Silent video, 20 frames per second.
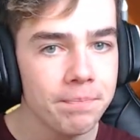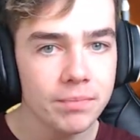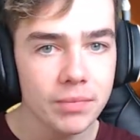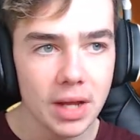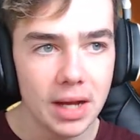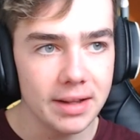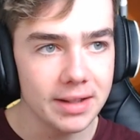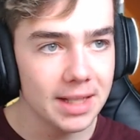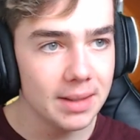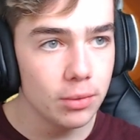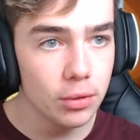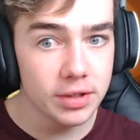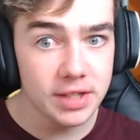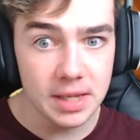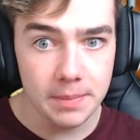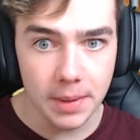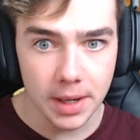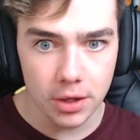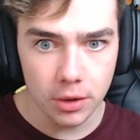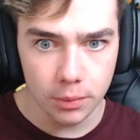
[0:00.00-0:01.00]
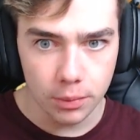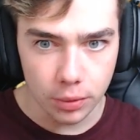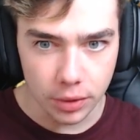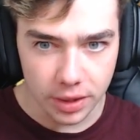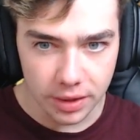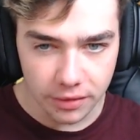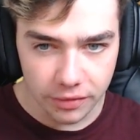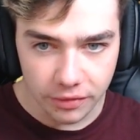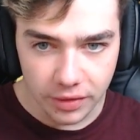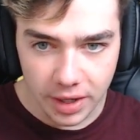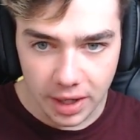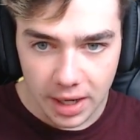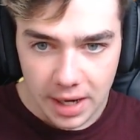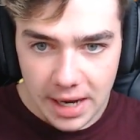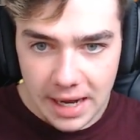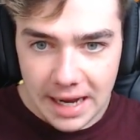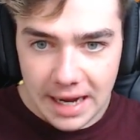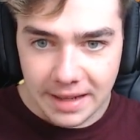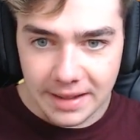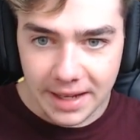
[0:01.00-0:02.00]
Un tableau c'est pareil on peut rien faire
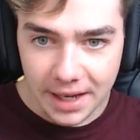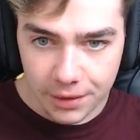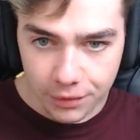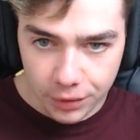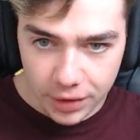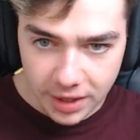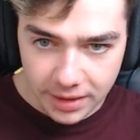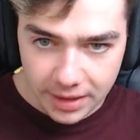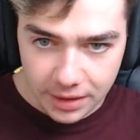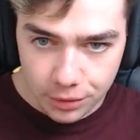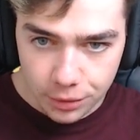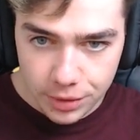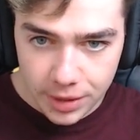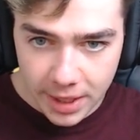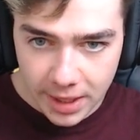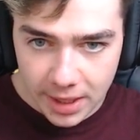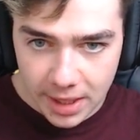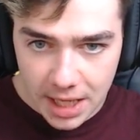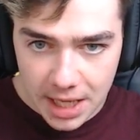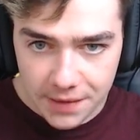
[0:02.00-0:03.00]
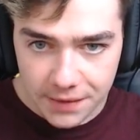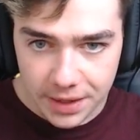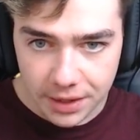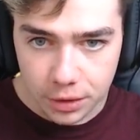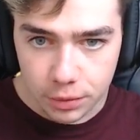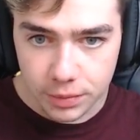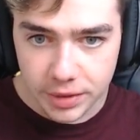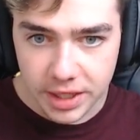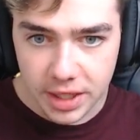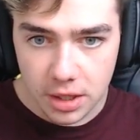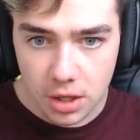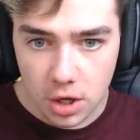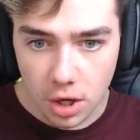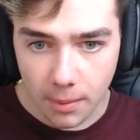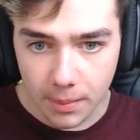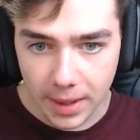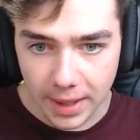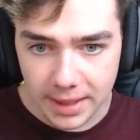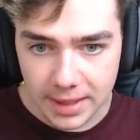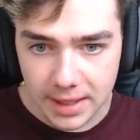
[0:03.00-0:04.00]
Derrière vous voyez il y a des lunettes là avec une petite lampe
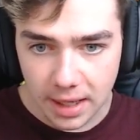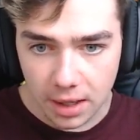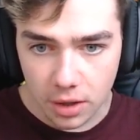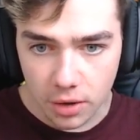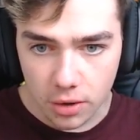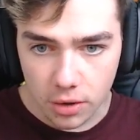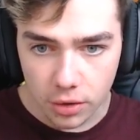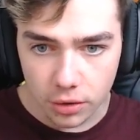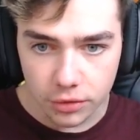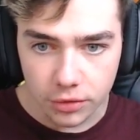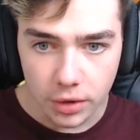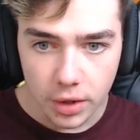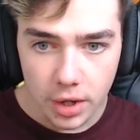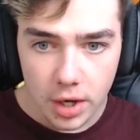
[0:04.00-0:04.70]
La guirlande,